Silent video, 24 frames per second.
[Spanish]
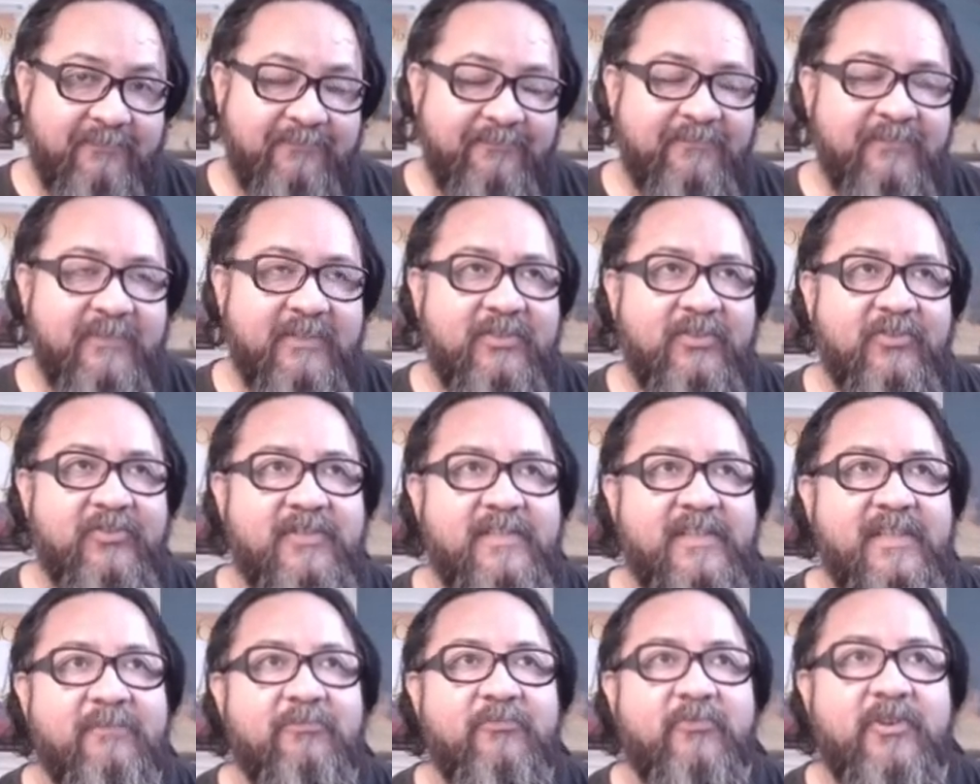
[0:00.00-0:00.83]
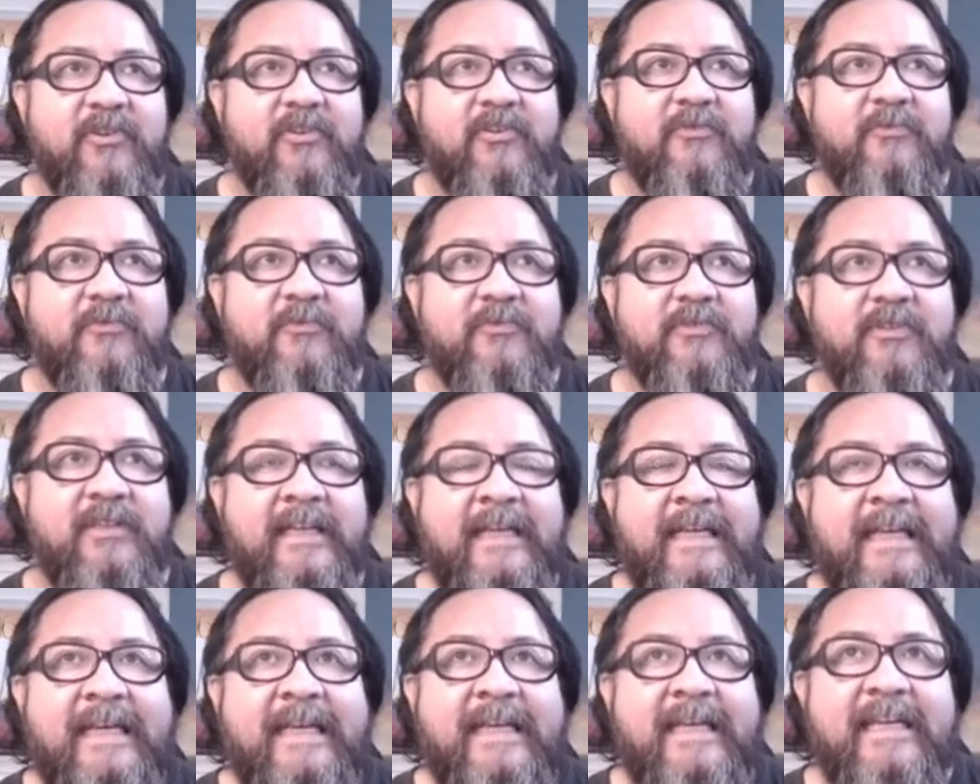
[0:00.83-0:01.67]
Entonces es muy común
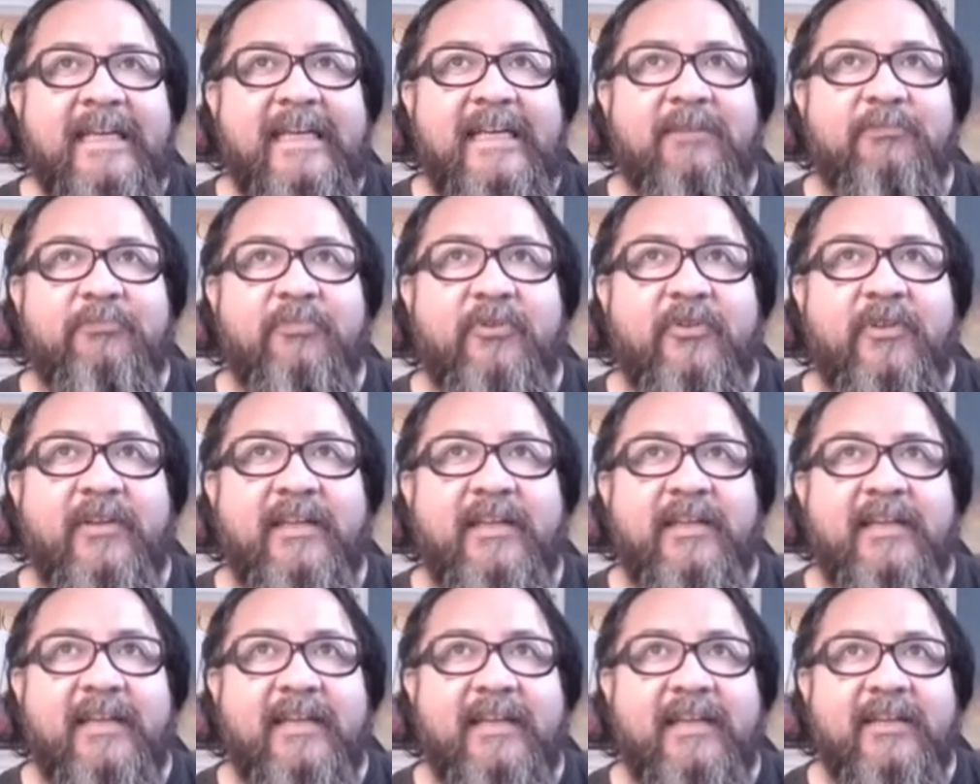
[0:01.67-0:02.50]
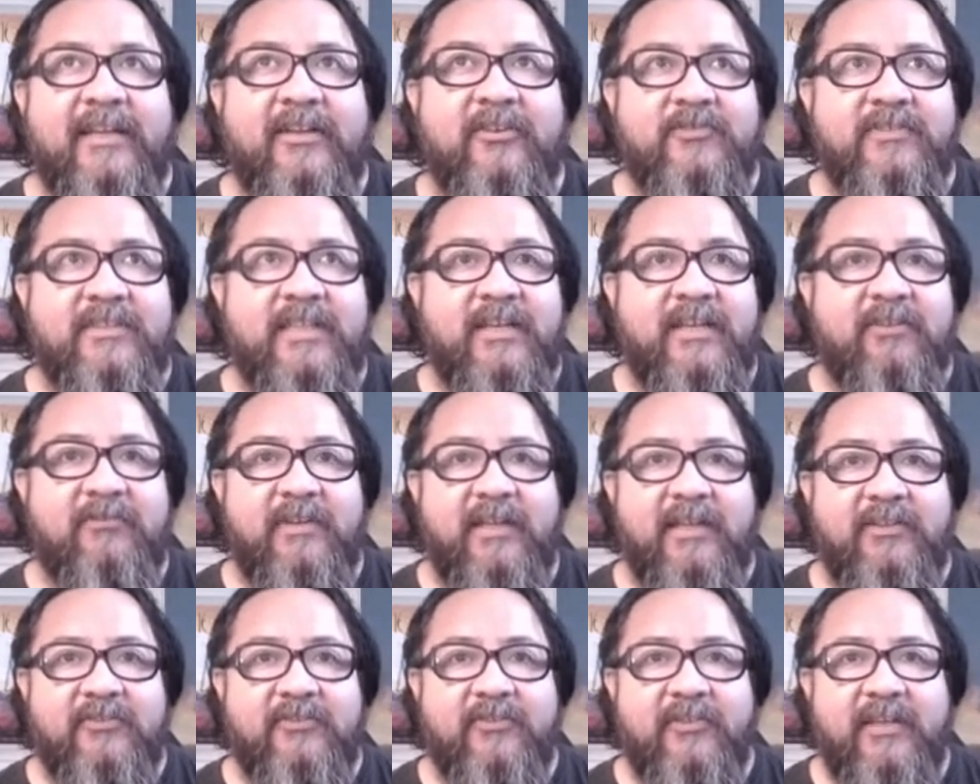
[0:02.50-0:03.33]
el poder eh, contar una
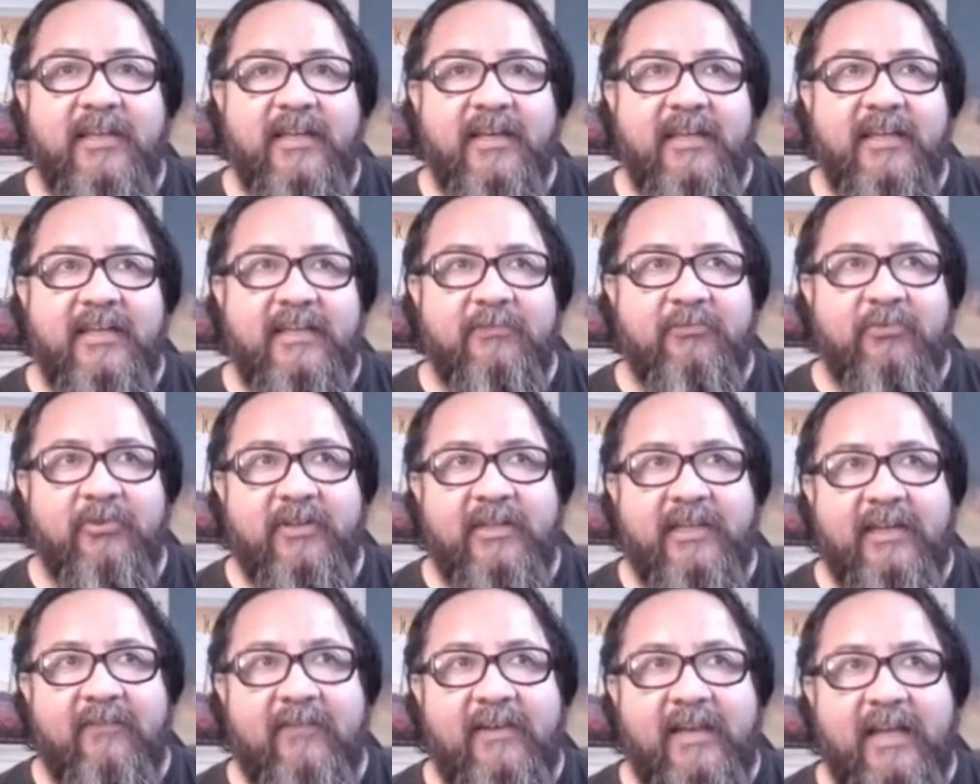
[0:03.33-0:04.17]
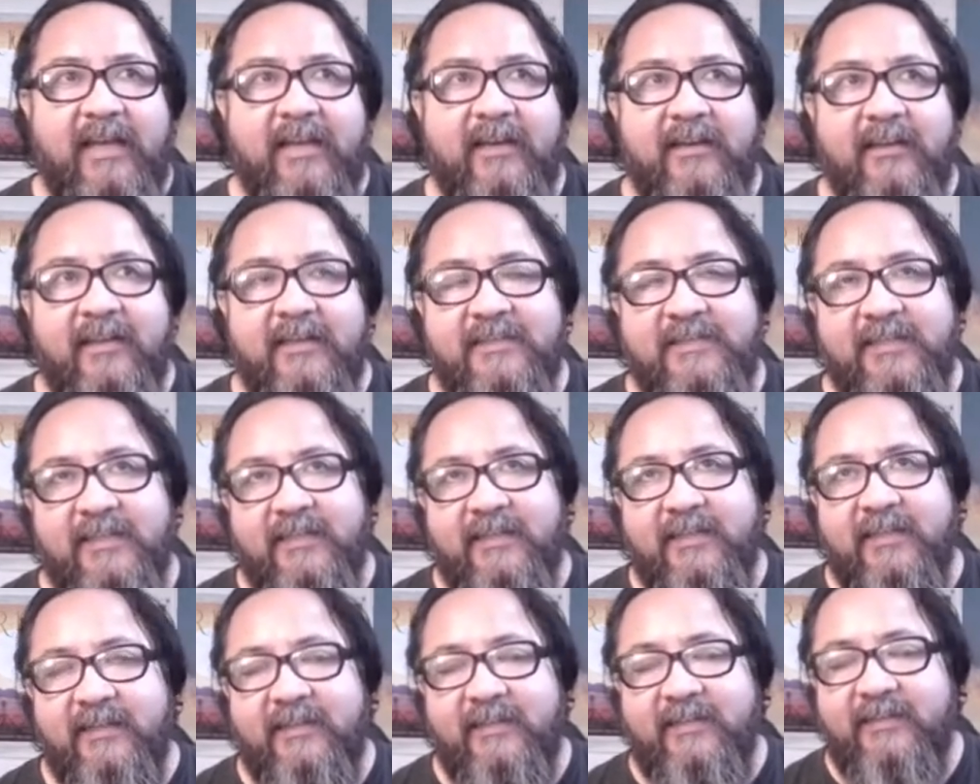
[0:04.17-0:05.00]
historia y poder hablar
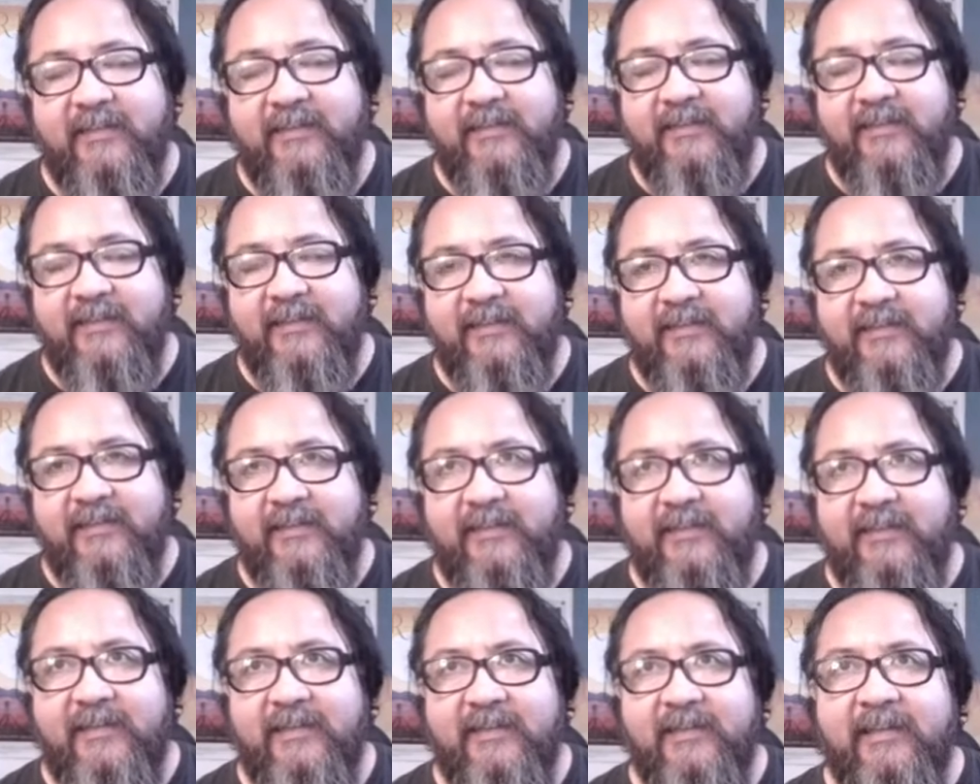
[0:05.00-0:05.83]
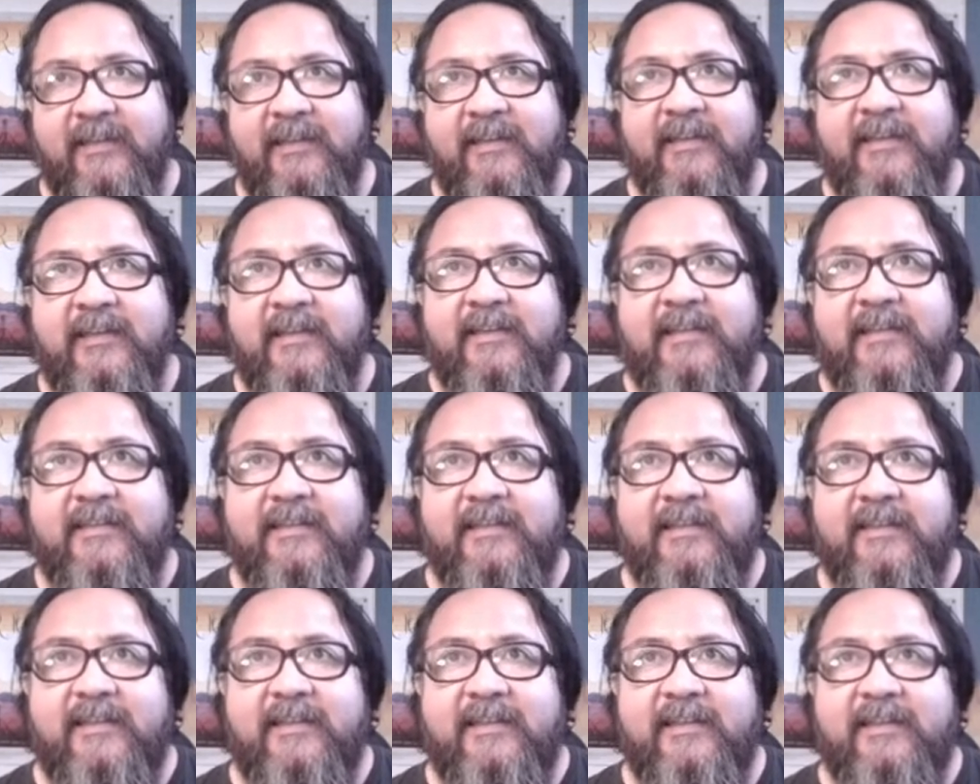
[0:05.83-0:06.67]
acerca de,
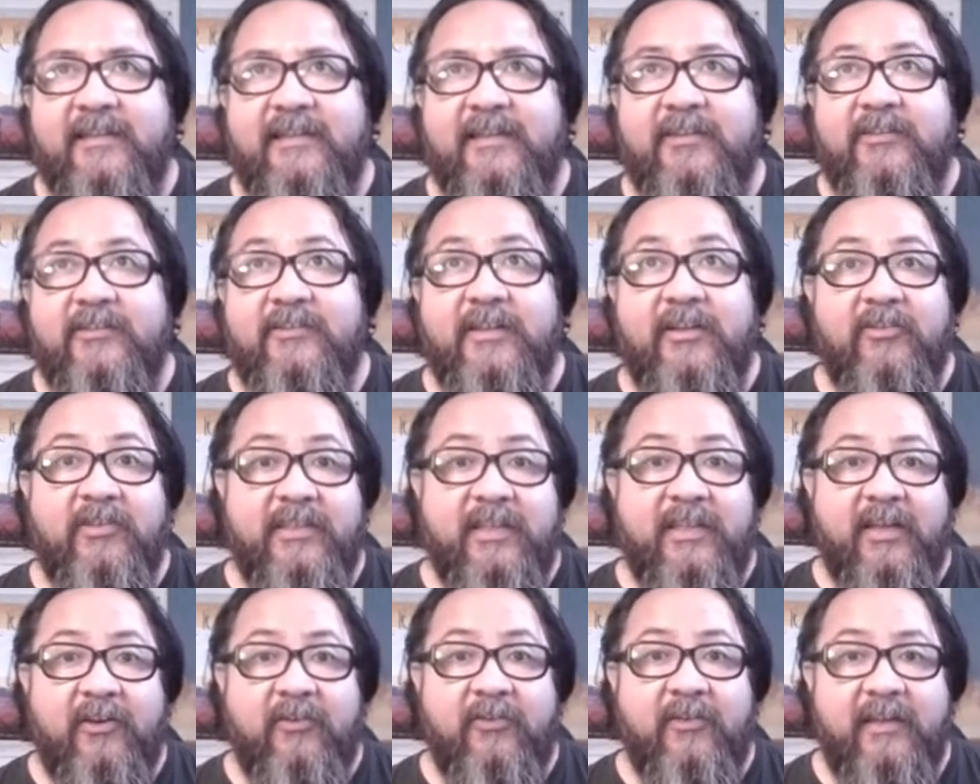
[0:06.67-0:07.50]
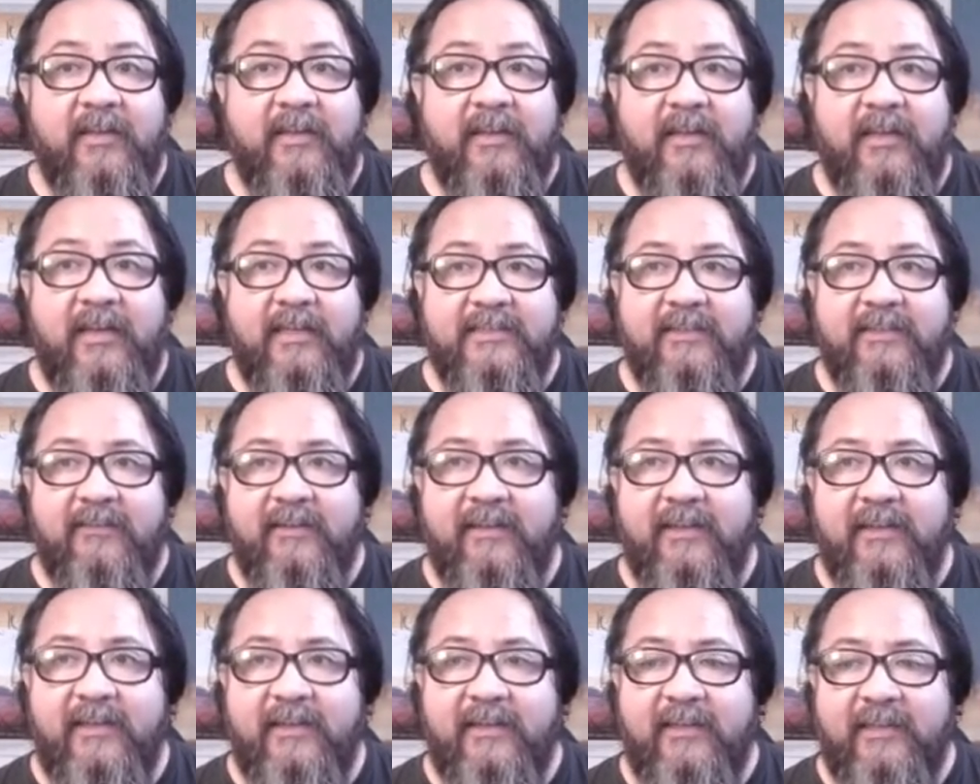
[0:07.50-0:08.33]
lo que te rodea a través
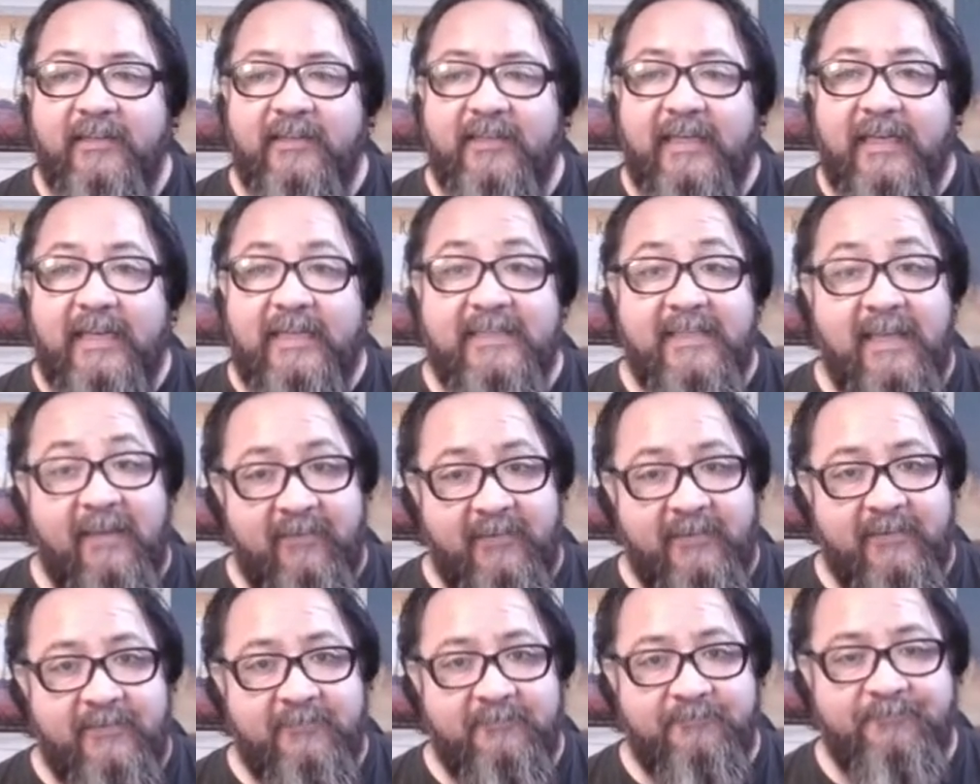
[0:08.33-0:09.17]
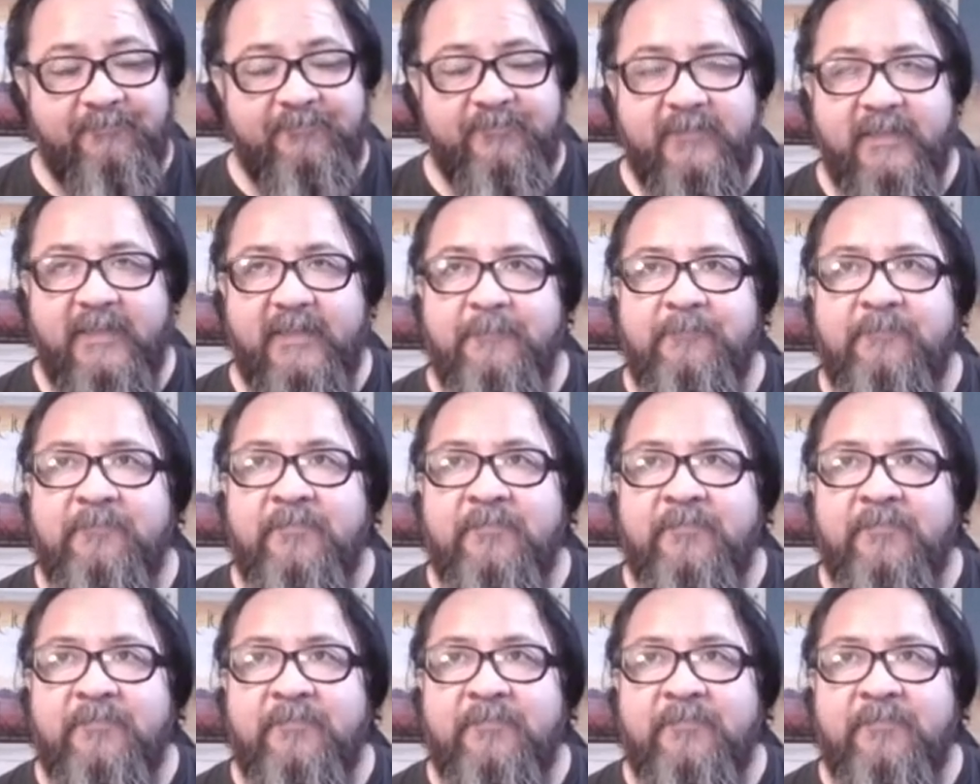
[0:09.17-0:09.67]
de, las aves. ¿ya?